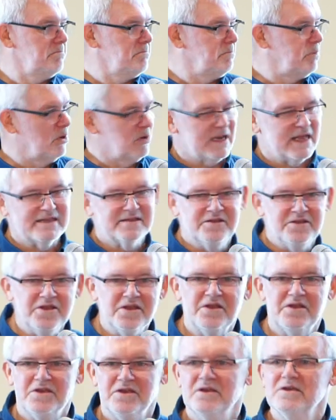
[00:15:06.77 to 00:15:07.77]

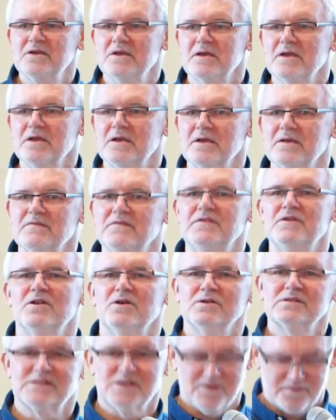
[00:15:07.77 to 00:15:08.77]
poradniki,
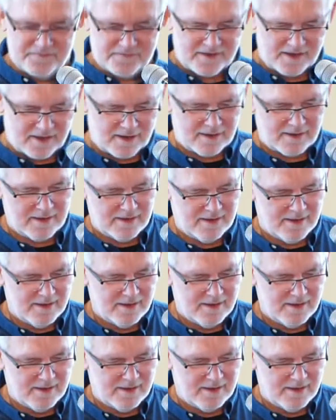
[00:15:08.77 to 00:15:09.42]
filozofia,